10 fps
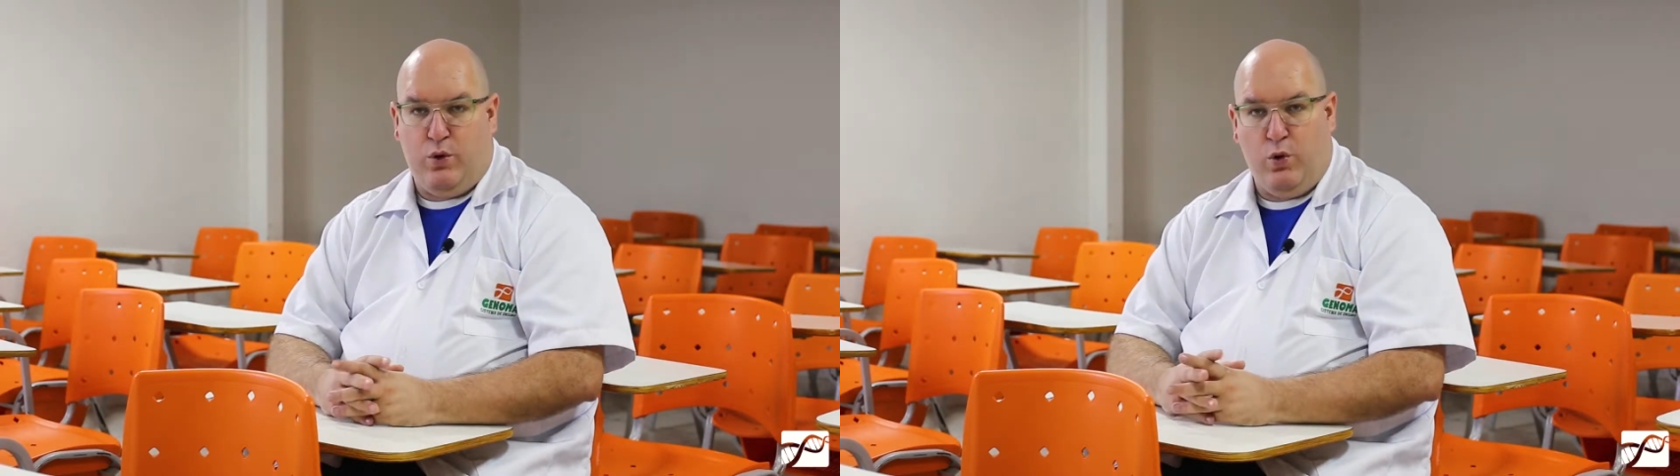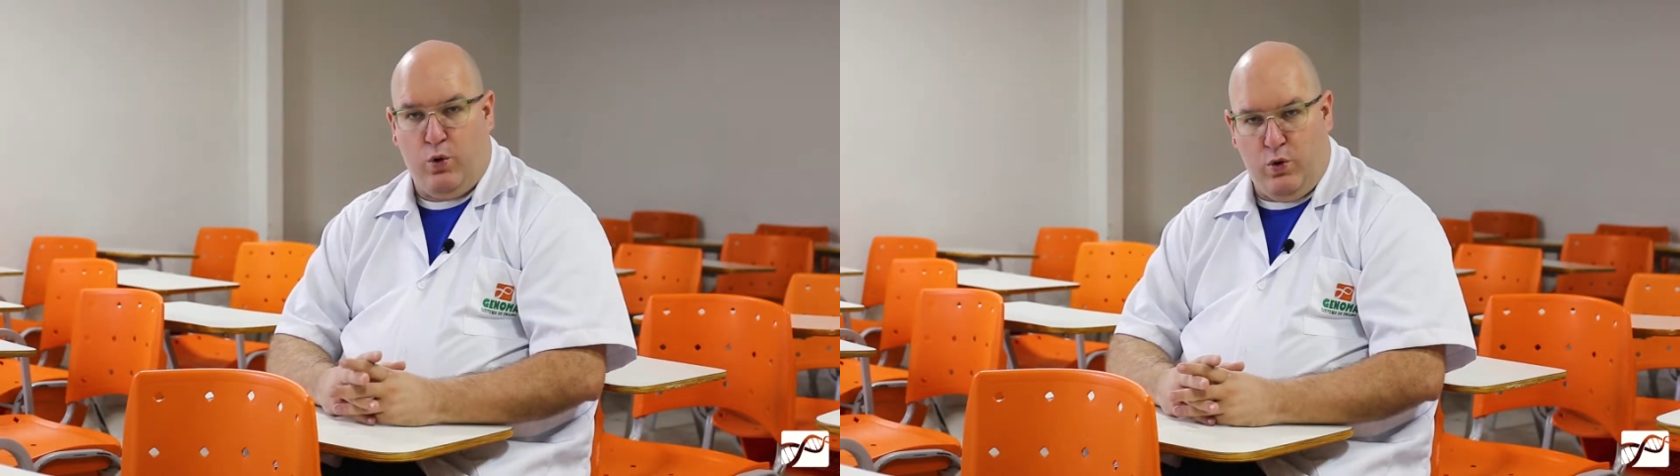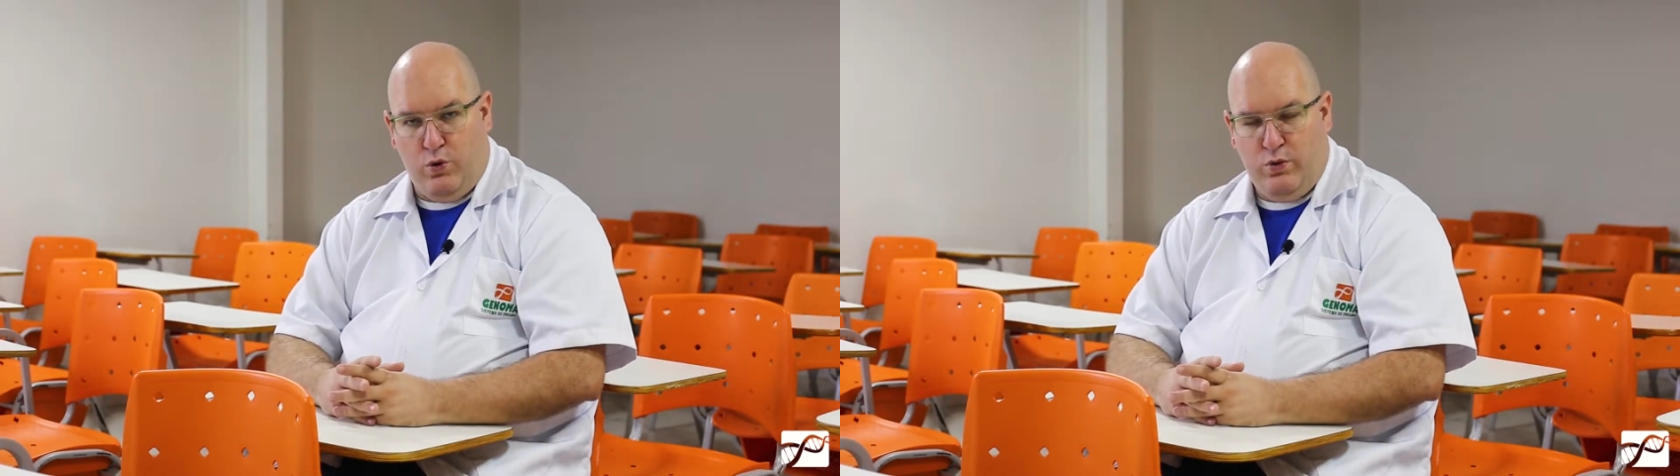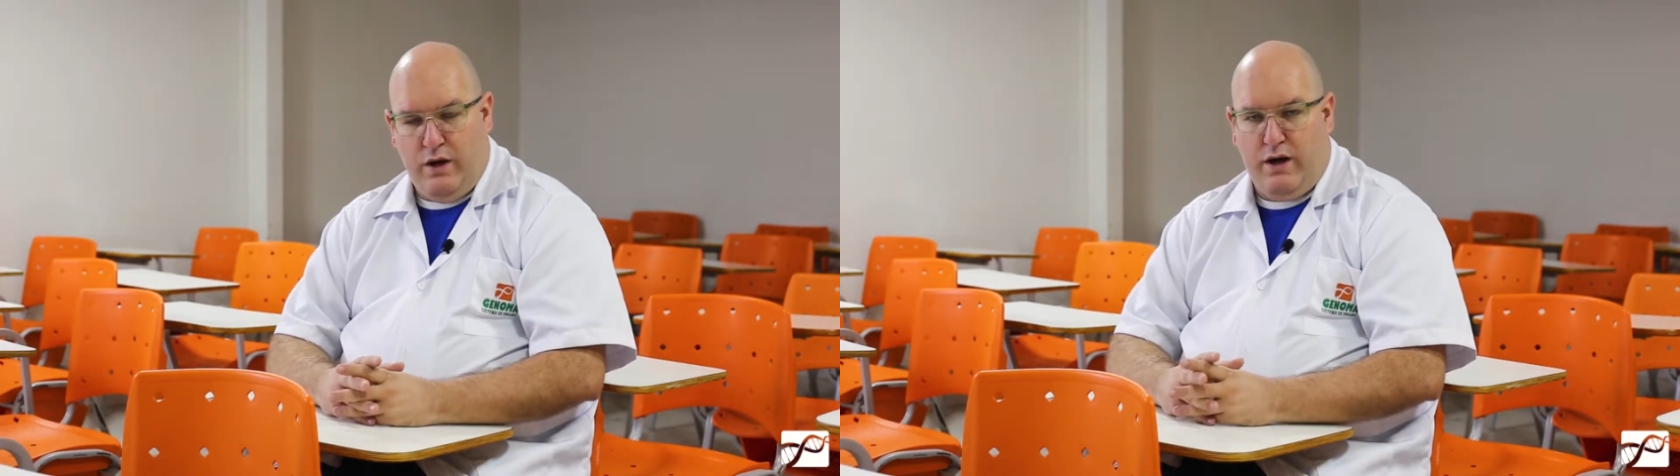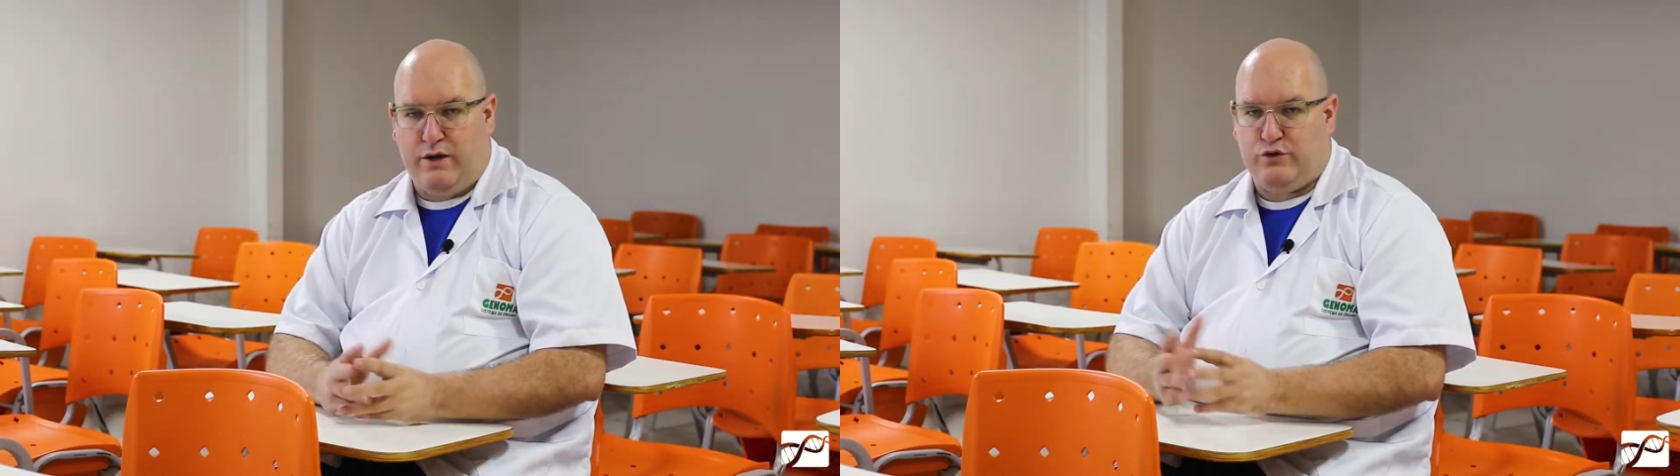
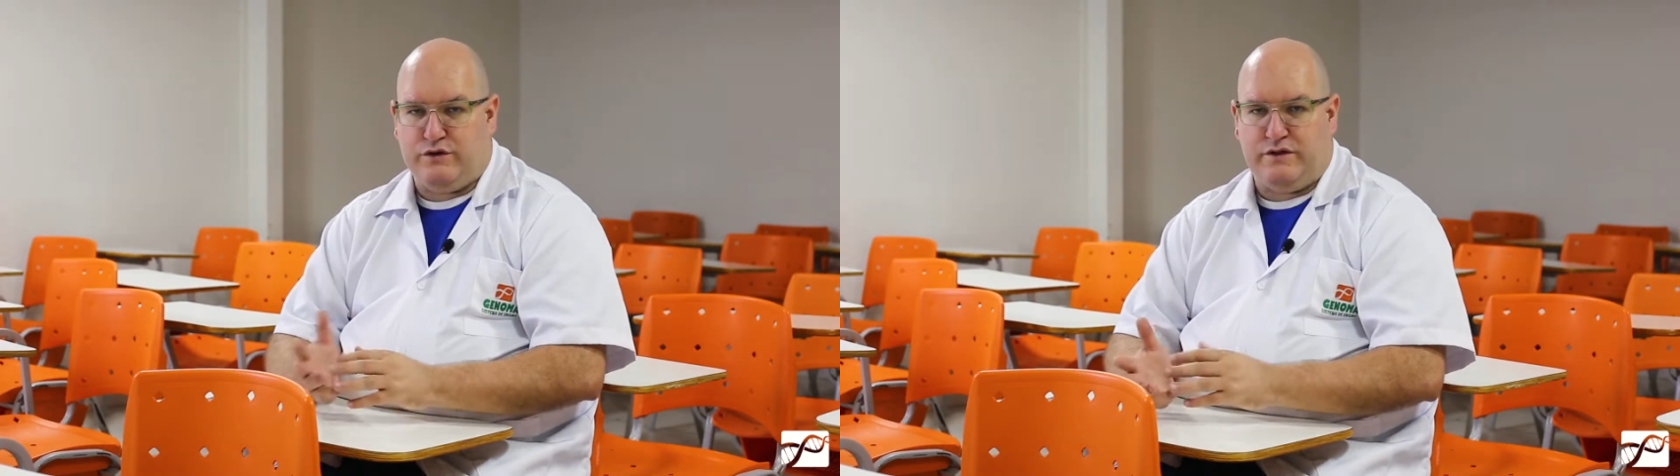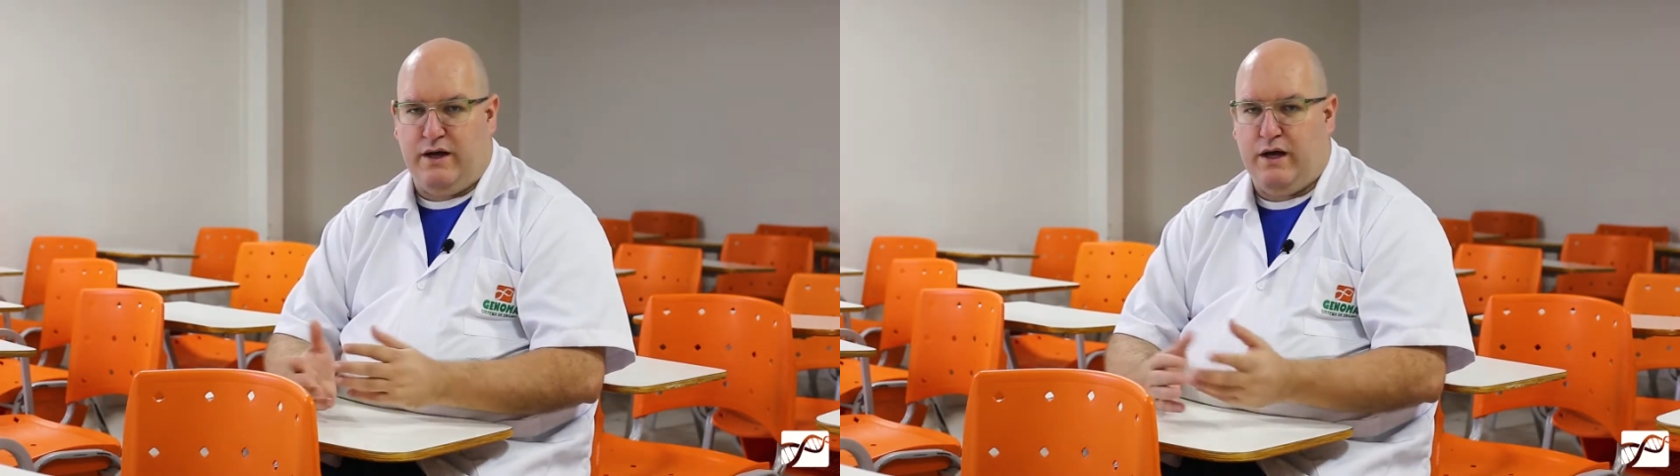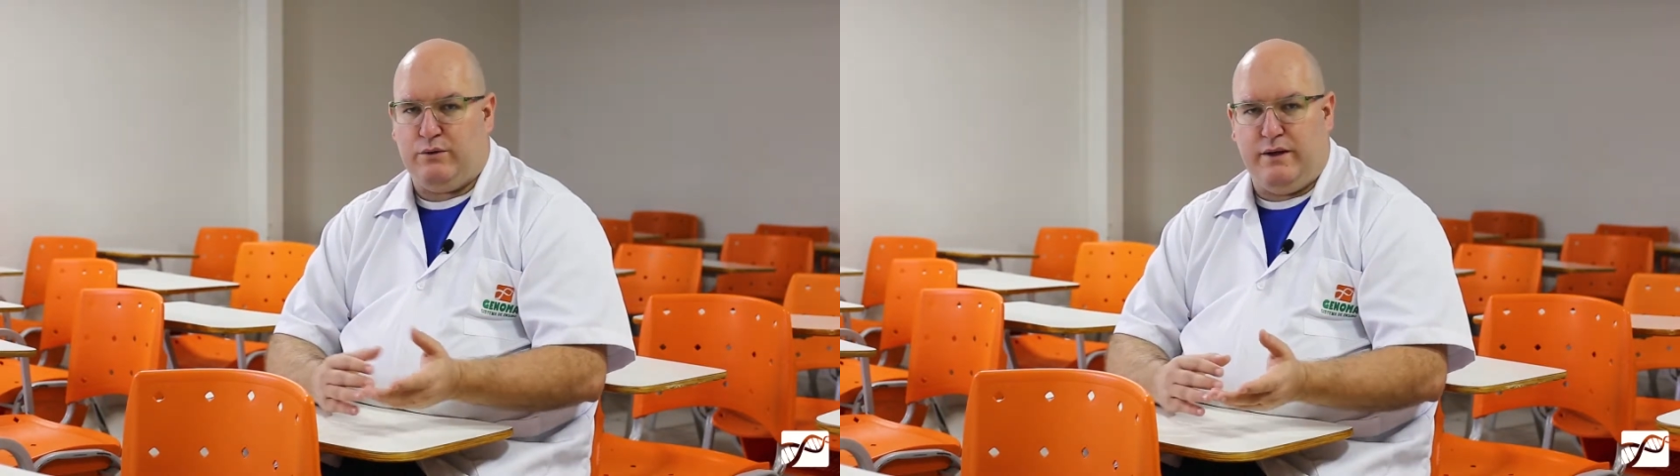ou associado